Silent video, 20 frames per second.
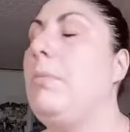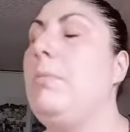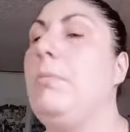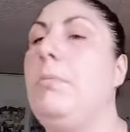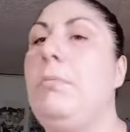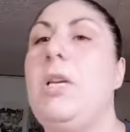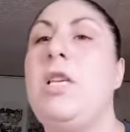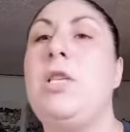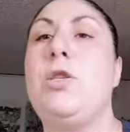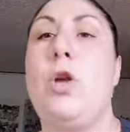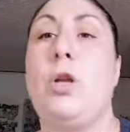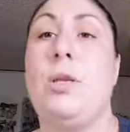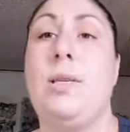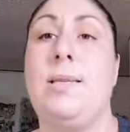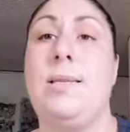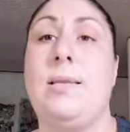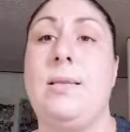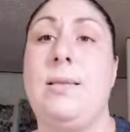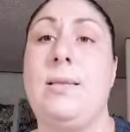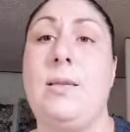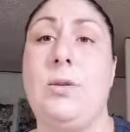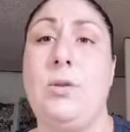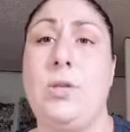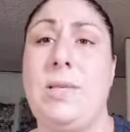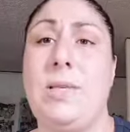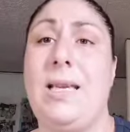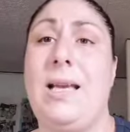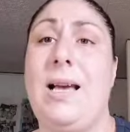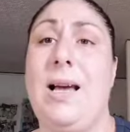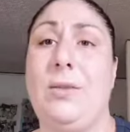mi sto
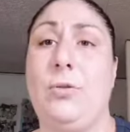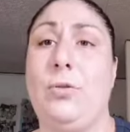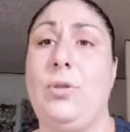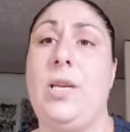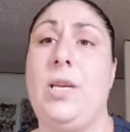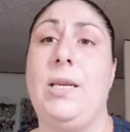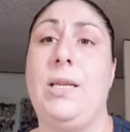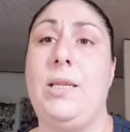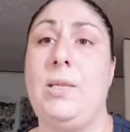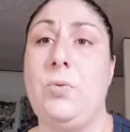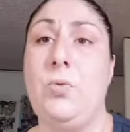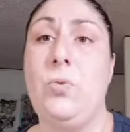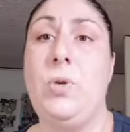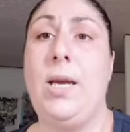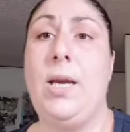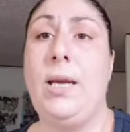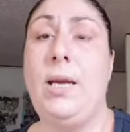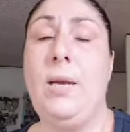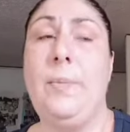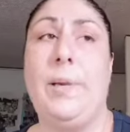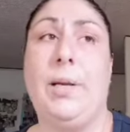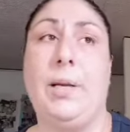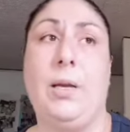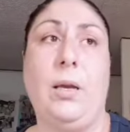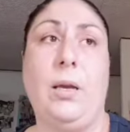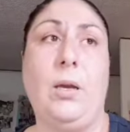disintossicando dagli zuccheri perché